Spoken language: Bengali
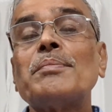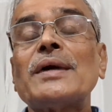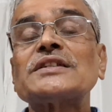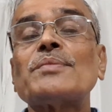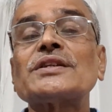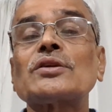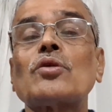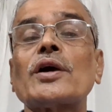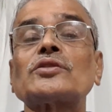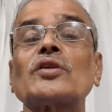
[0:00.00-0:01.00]
মাঝে মাঝে
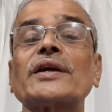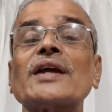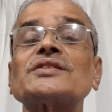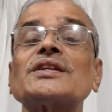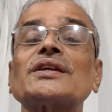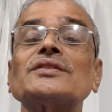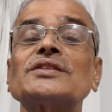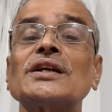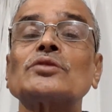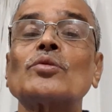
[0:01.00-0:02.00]
কয়েকটা কেস টেকিং
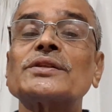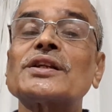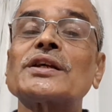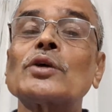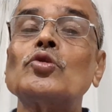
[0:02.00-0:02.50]
দিয়ে তোমাদেরকে